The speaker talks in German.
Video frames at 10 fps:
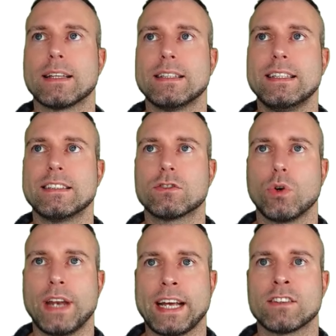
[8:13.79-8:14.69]
denn dieses
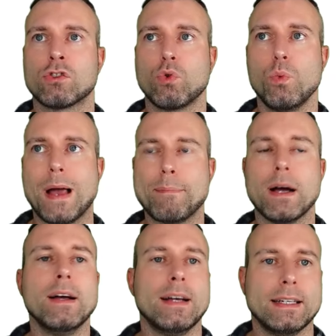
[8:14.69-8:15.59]
Connect to
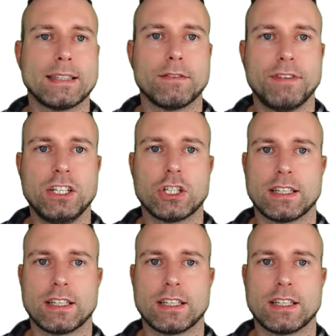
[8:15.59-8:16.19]
Web ist ein Feature,